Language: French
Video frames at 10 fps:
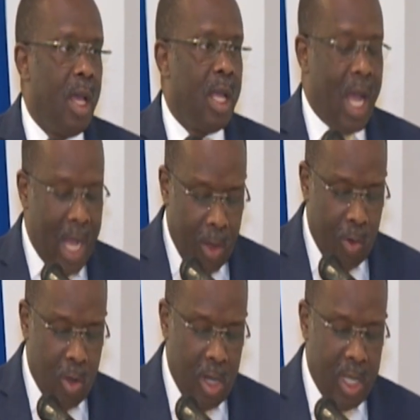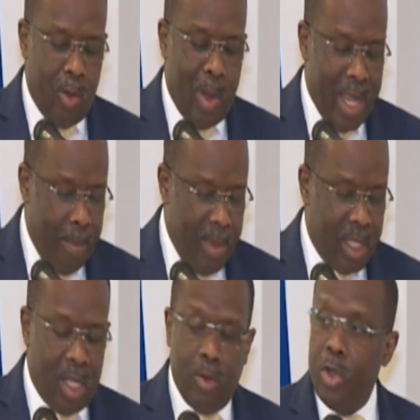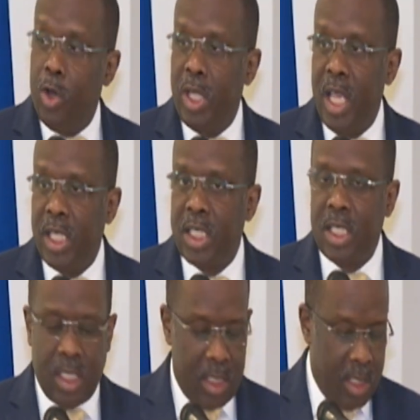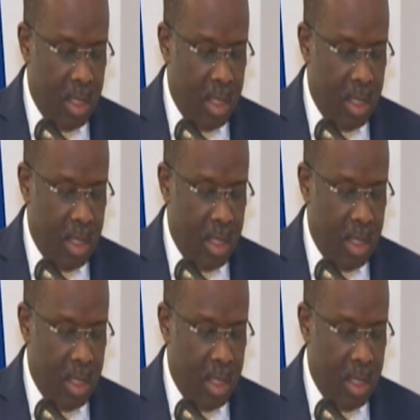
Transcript: Caracol et Wanamet dans le nord-est,